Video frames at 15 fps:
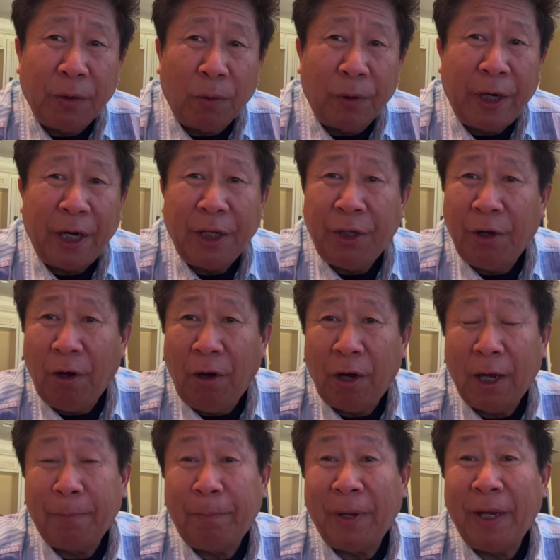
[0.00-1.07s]
ổn nên nhớ
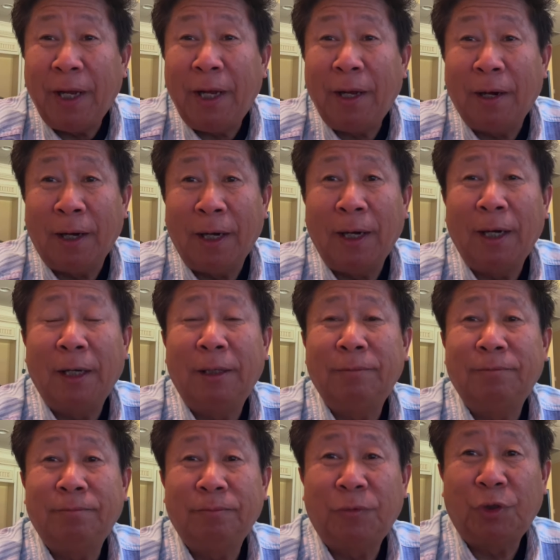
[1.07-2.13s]
ở bên
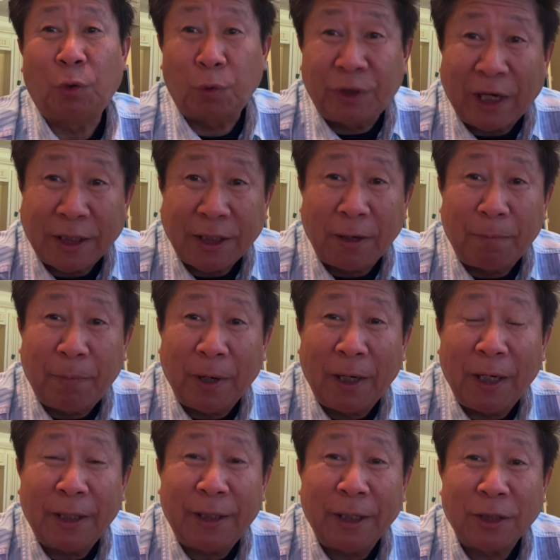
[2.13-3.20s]
tụ sát trong bờ
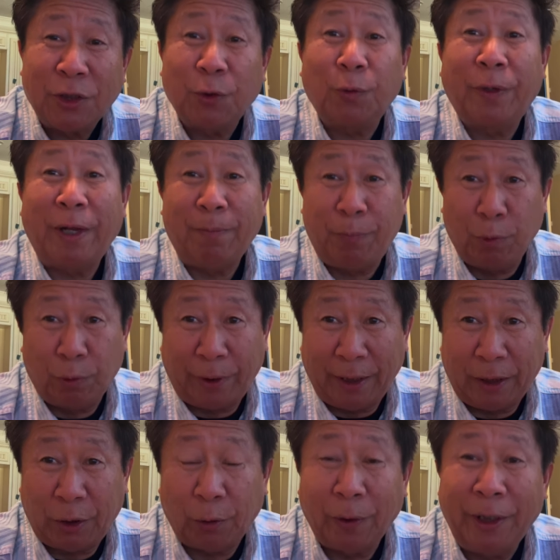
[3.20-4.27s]
lên thì chú cái blue kế
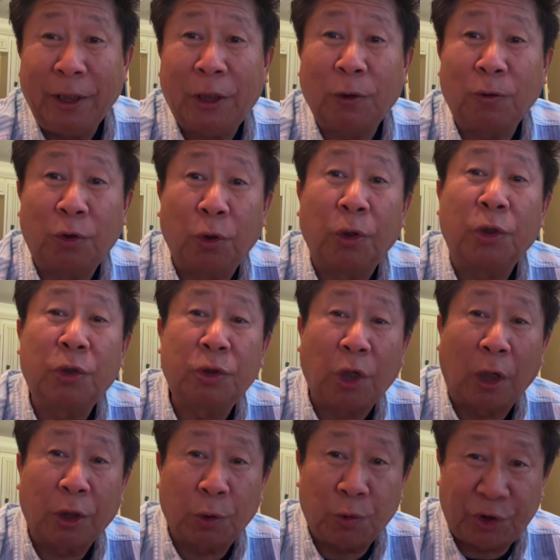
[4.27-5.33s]
to ít tụ tụ
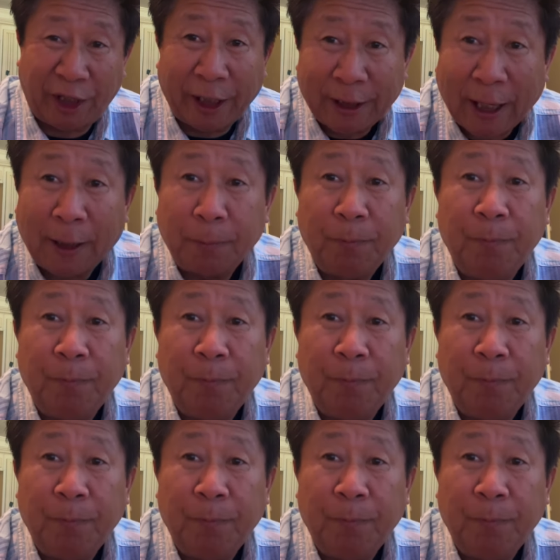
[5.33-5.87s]
cho tụ chế nào